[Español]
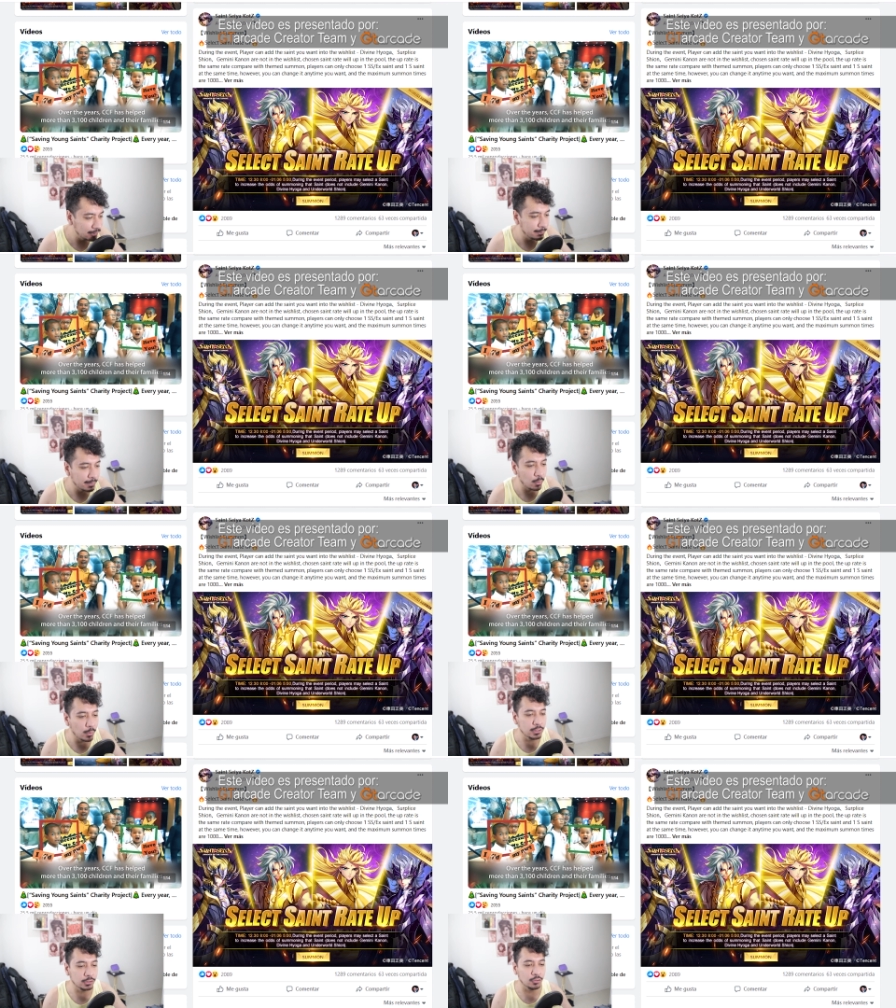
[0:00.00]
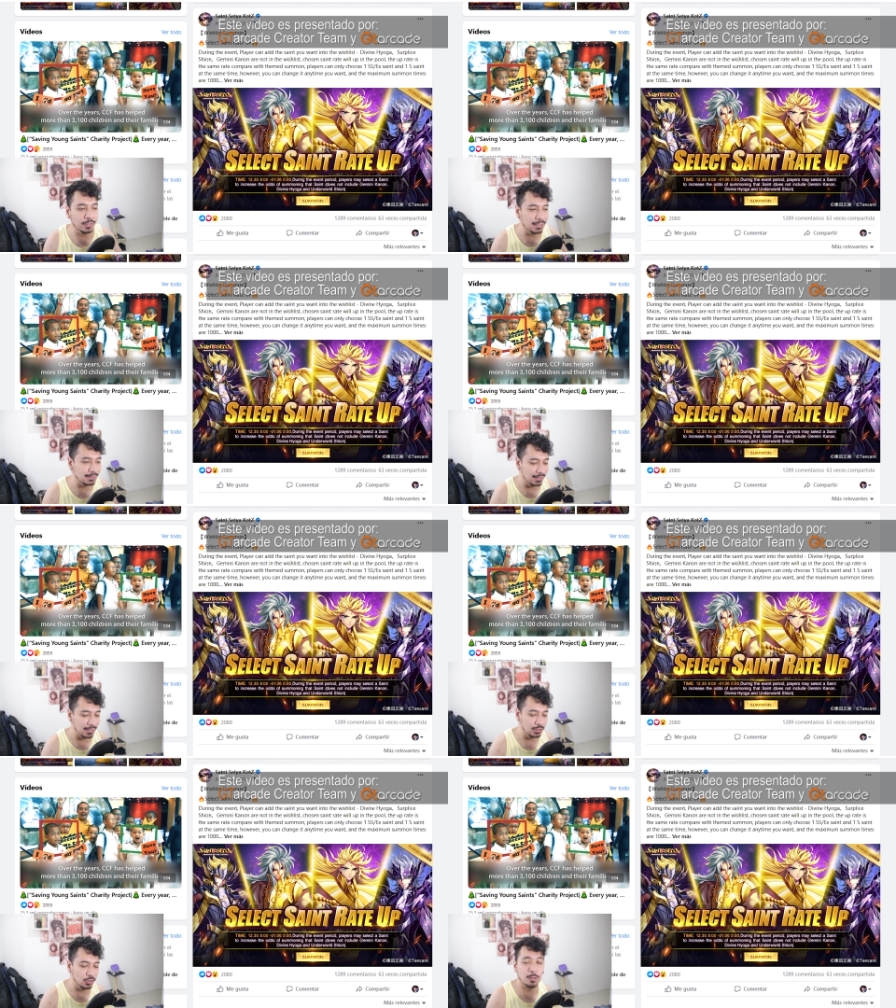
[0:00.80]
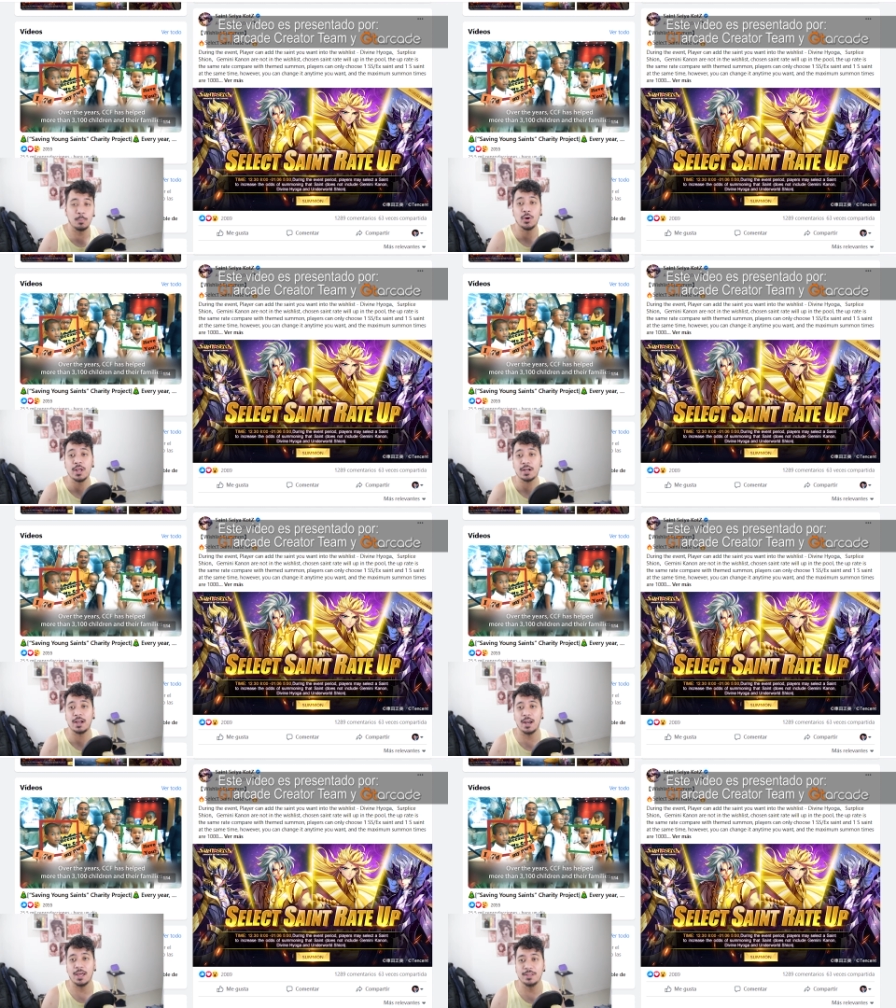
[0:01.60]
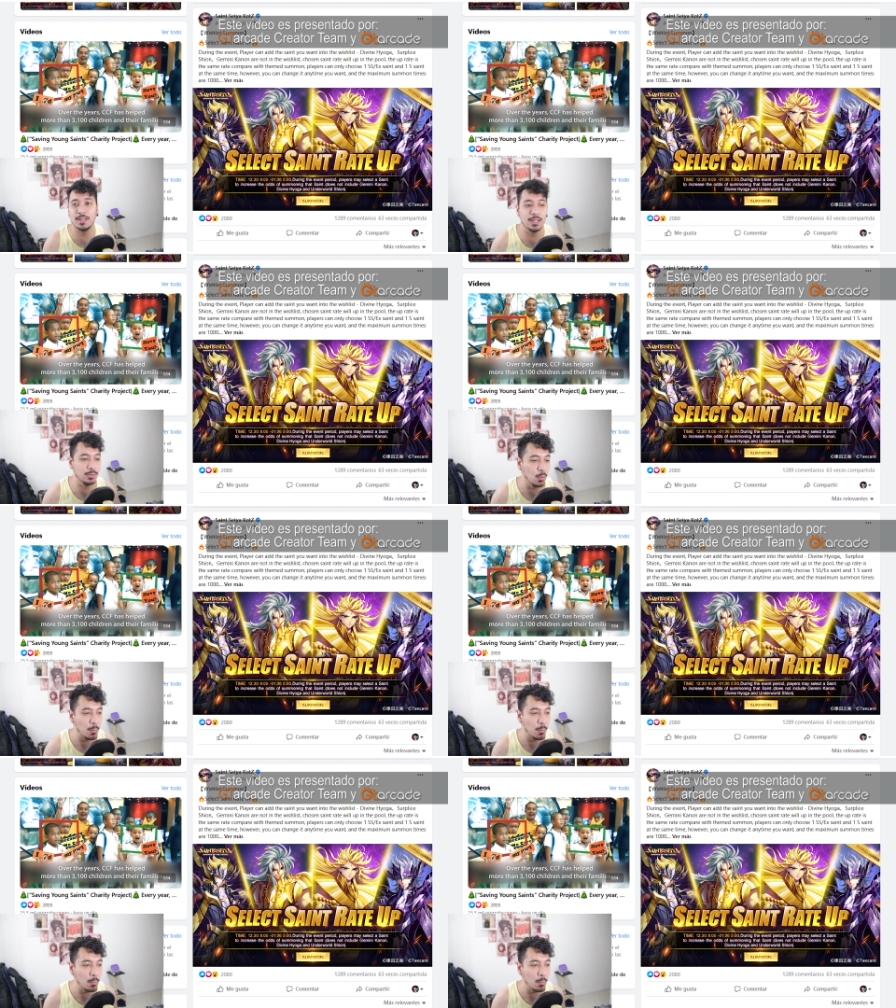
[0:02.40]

este nuevo encuentro es el hecho de poner claridad